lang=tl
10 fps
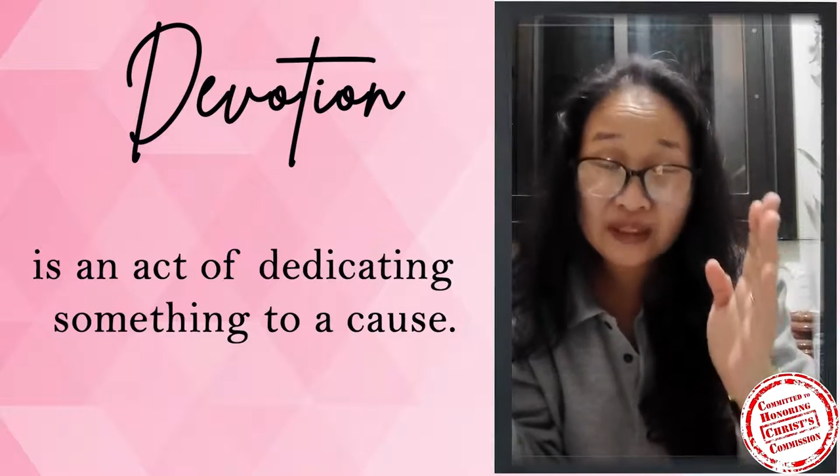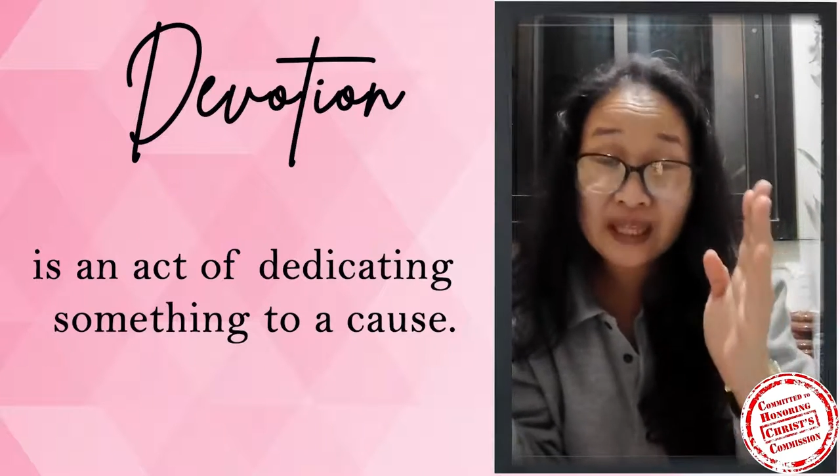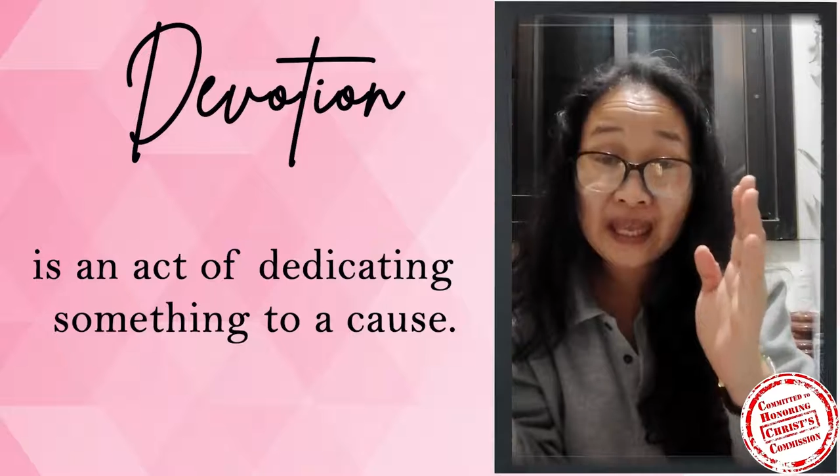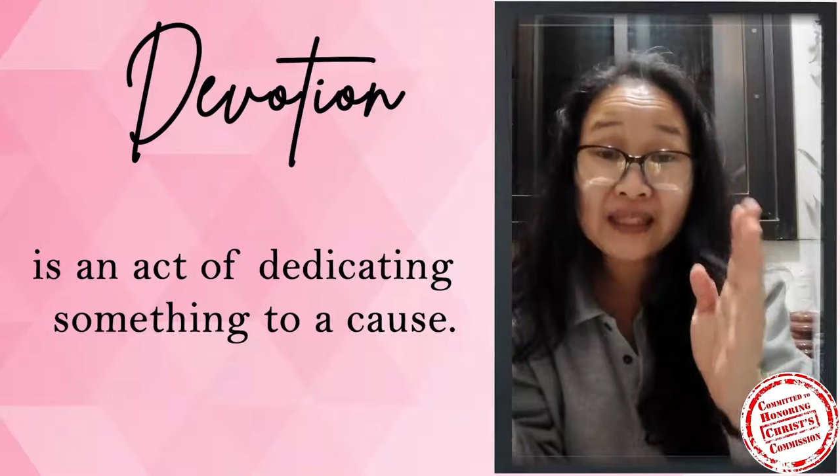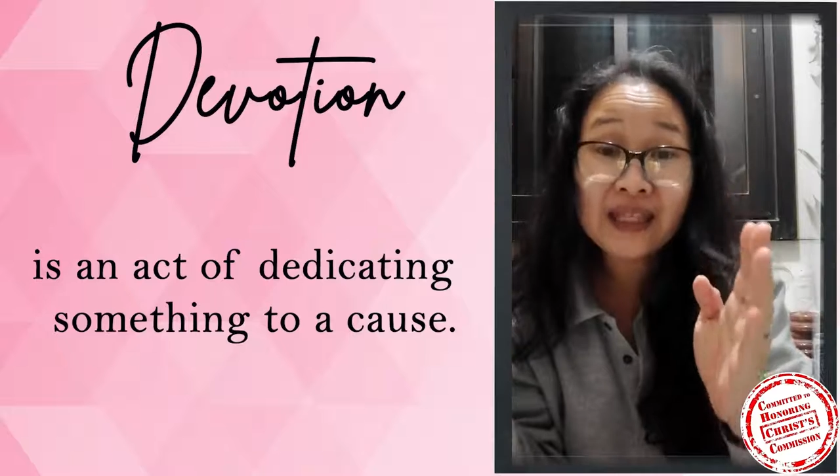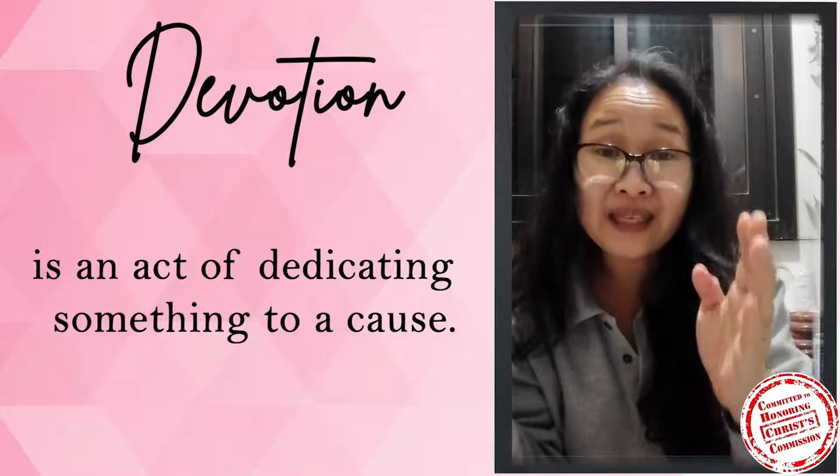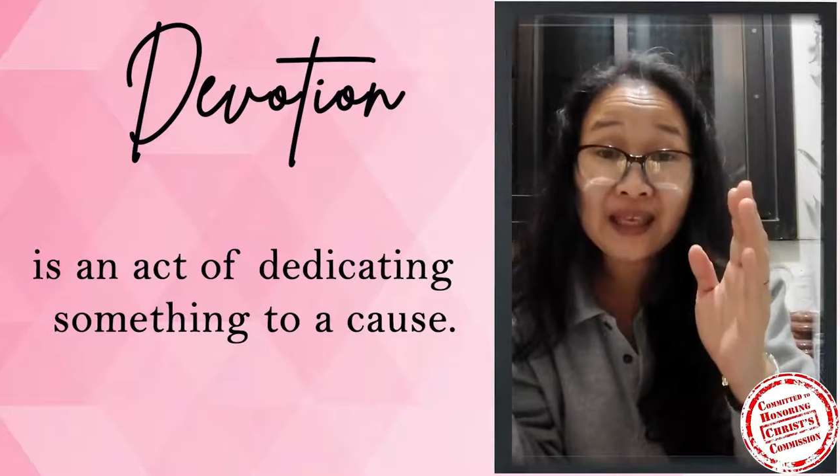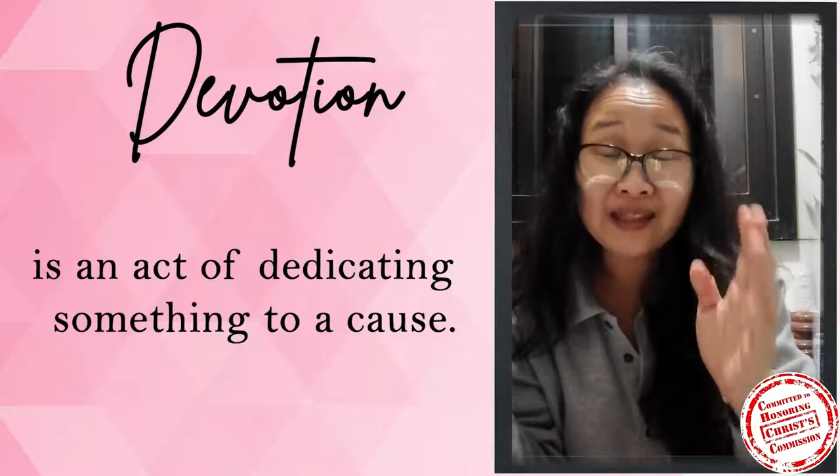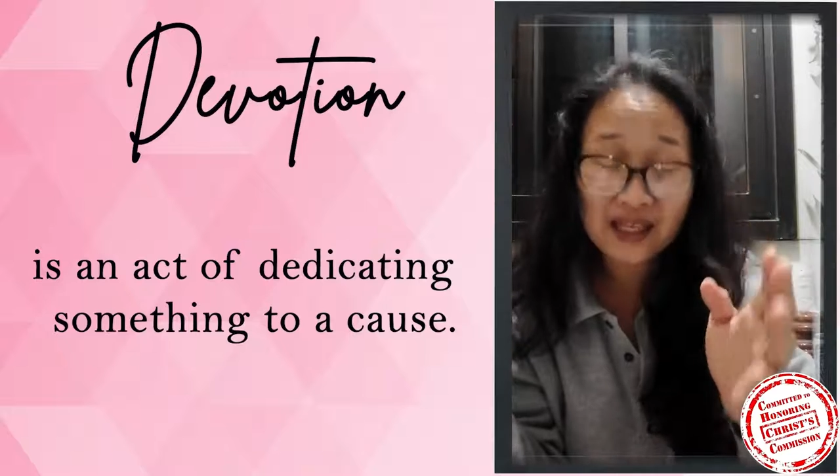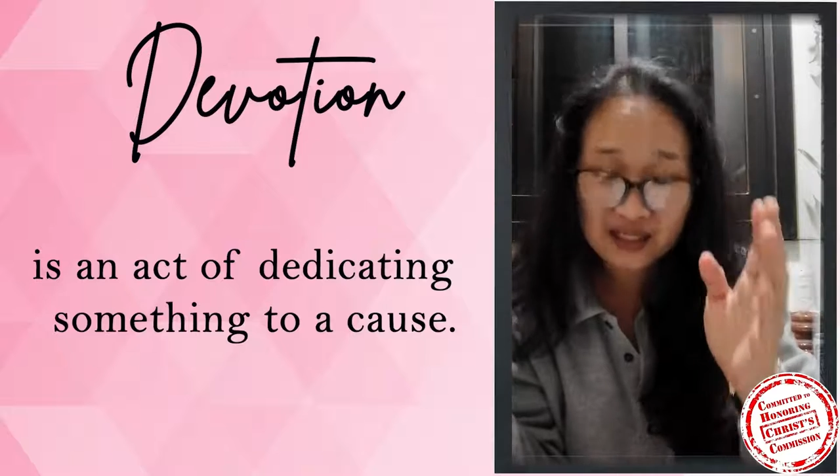
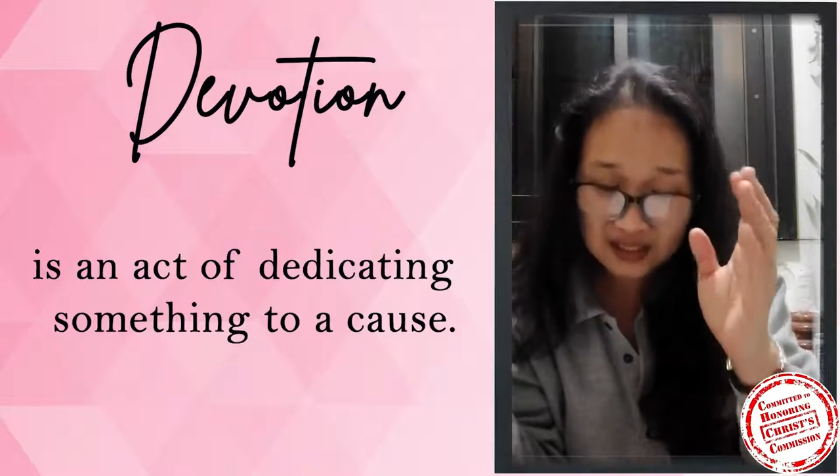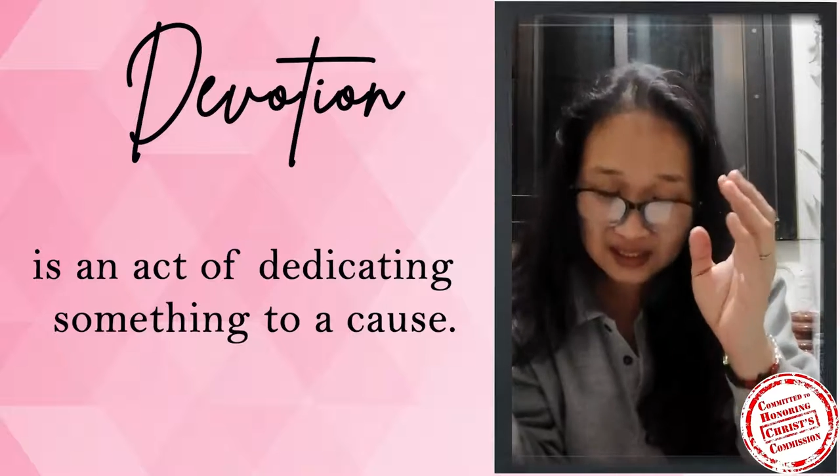dedicating